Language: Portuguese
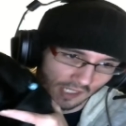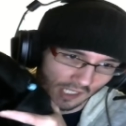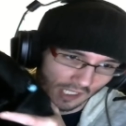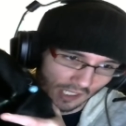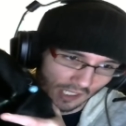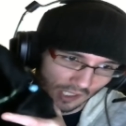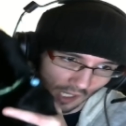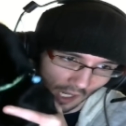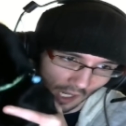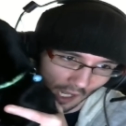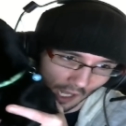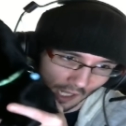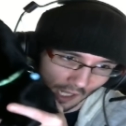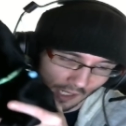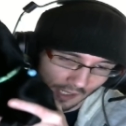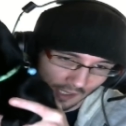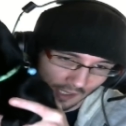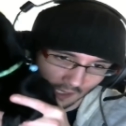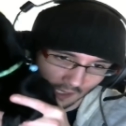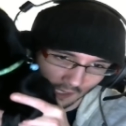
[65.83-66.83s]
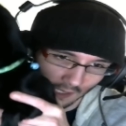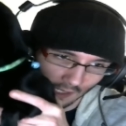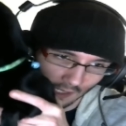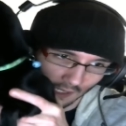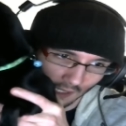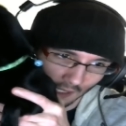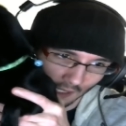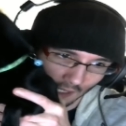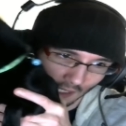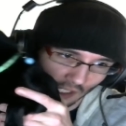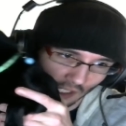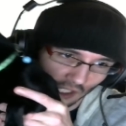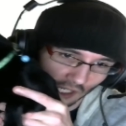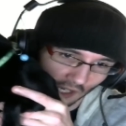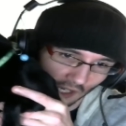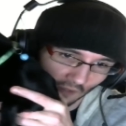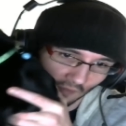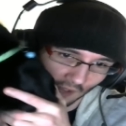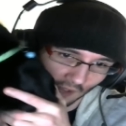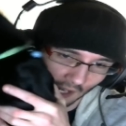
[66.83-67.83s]
é para vocês se
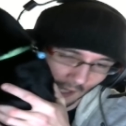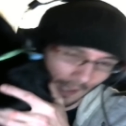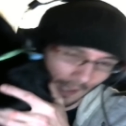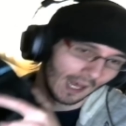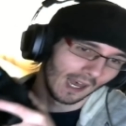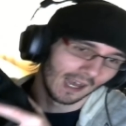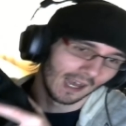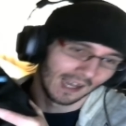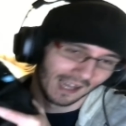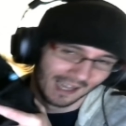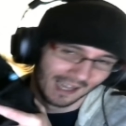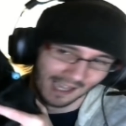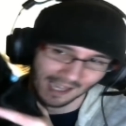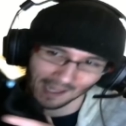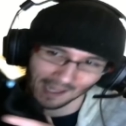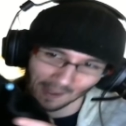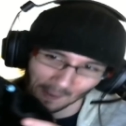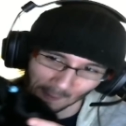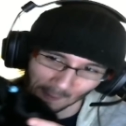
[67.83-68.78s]
inscreverem lá